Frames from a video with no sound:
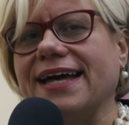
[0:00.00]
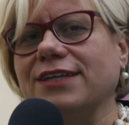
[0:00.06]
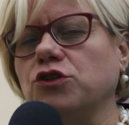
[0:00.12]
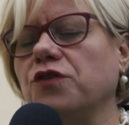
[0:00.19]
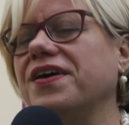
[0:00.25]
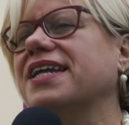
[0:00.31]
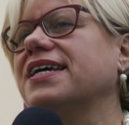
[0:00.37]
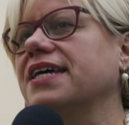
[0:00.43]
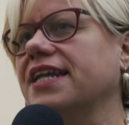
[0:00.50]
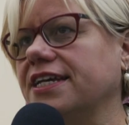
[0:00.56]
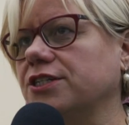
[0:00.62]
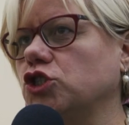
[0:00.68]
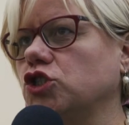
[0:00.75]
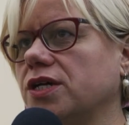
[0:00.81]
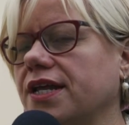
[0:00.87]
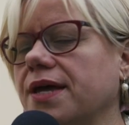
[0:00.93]
a dover
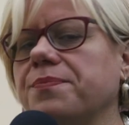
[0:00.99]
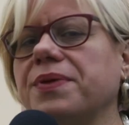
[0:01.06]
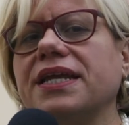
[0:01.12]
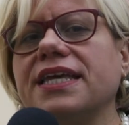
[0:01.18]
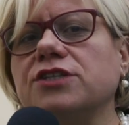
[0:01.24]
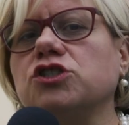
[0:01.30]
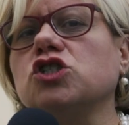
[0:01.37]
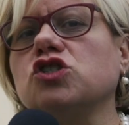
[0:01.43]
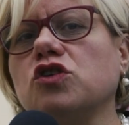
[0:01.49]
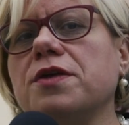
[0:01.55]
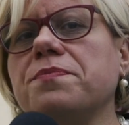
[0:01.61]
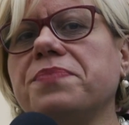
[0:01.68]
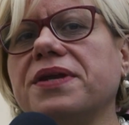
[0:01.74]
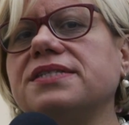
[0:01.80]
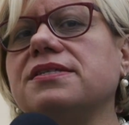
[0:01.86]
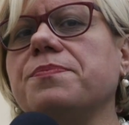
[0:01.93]
crescere perché ci sono
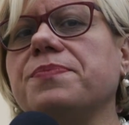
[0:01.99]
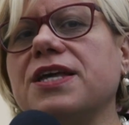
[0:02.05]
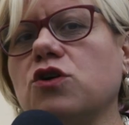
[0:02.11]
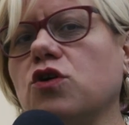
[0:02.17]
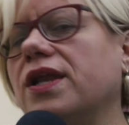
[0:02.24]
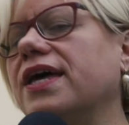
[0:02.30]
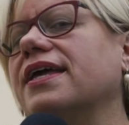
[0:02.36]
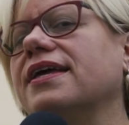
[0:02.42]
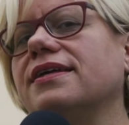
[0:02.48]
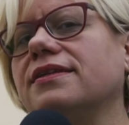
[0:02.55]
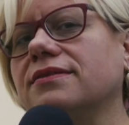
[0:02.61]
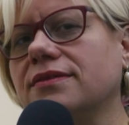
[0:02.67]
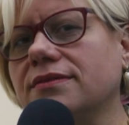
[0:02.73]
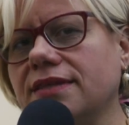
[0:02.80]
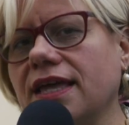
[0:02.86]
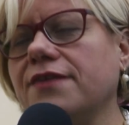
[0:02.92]
imprese piccole che
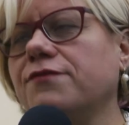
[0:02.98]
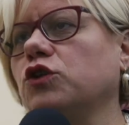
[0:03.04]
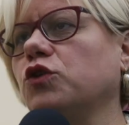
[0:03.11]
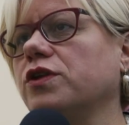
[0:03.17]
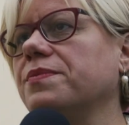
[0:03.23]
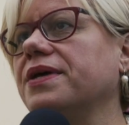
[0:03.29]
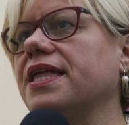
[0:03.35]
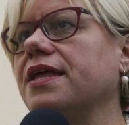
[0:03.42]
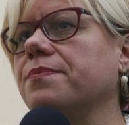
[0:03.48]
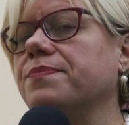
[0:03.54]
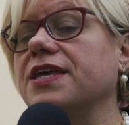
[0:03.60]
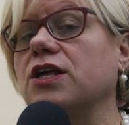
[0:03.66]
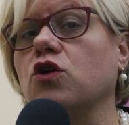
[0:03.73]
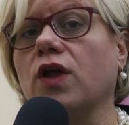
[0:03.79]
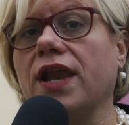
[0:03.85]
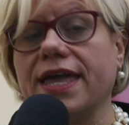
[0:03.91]
devono rimanere
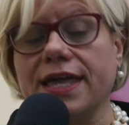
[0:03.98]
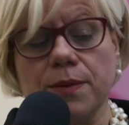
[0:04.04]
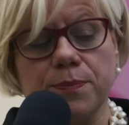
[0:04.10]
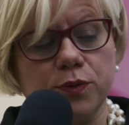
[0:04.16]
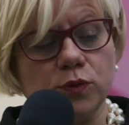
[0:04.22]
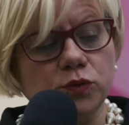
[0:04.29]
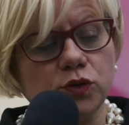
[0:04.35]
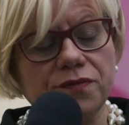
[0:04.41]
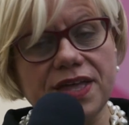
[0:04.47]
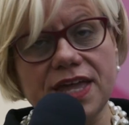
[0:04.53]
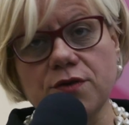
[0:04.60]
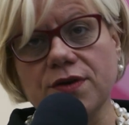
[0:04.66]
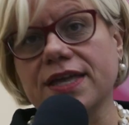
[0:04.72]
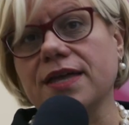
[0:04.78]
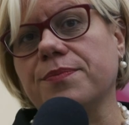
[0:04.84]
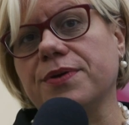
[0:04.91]
piccole. Il punto
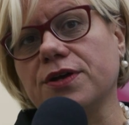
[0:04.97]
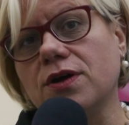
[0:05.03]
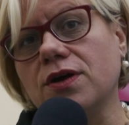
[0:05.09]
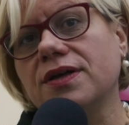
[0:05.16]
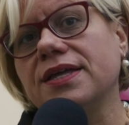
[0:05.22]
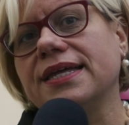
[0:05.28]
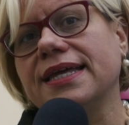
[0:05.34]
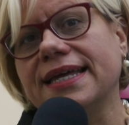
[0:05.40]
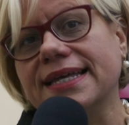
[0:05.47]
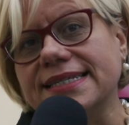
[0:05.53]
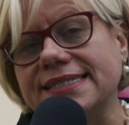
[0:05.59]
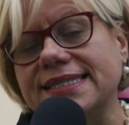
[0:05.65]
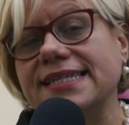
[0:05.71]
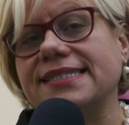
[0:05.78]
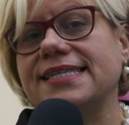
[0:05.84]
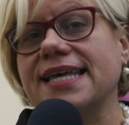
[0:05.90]
vero è che però
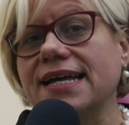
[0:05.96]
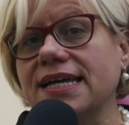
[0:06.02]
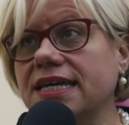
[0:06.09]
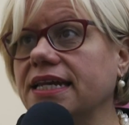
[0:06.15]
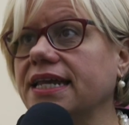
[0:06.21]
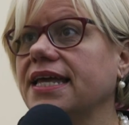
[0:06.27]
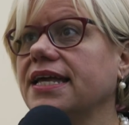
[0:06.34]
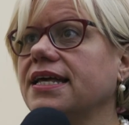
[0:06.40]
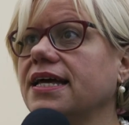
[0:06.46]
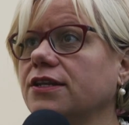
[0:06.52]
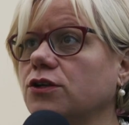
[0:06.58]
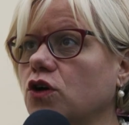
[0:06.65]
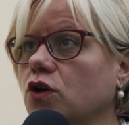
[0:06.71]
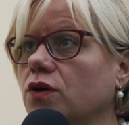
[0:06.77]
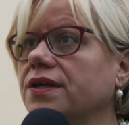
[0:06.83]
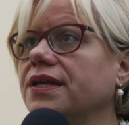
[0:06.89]
se si
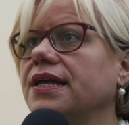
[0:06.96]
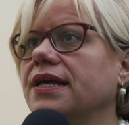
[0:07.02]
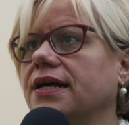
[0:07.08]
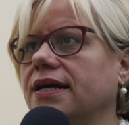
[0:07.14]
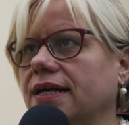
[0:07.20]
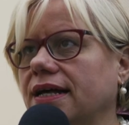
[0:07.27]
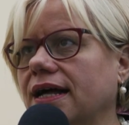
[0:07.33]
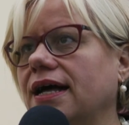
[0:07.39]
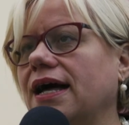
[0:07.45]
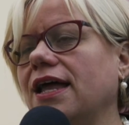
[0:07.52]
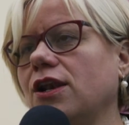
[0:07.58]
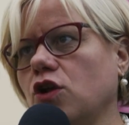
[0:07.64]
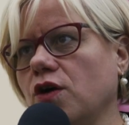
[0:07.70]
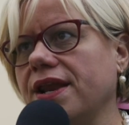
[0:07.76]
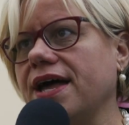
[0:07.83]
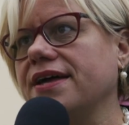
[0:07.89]
aggregano eh,
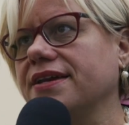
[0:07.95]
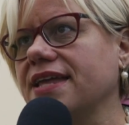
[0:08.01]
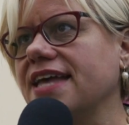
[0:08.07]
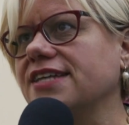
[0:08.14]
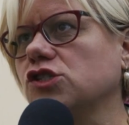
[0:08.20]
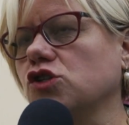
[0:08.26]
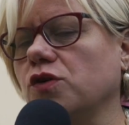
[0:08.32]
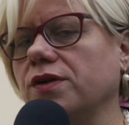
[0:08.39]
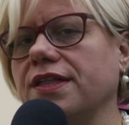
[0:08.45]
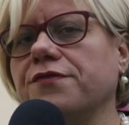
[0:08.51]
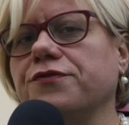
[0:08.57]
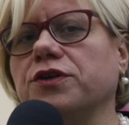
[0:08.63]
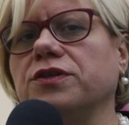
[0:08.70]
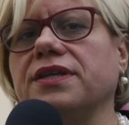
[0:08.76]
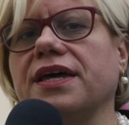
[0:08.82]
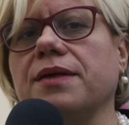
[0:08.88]
allora riescono ad
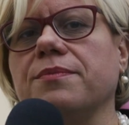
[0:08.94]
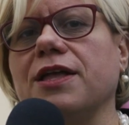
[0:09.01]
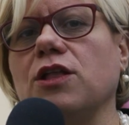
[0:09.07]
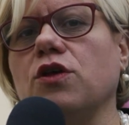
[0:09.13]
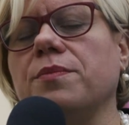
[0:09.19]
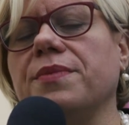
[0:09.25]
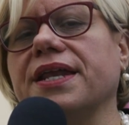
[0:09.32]
affrontare meglio il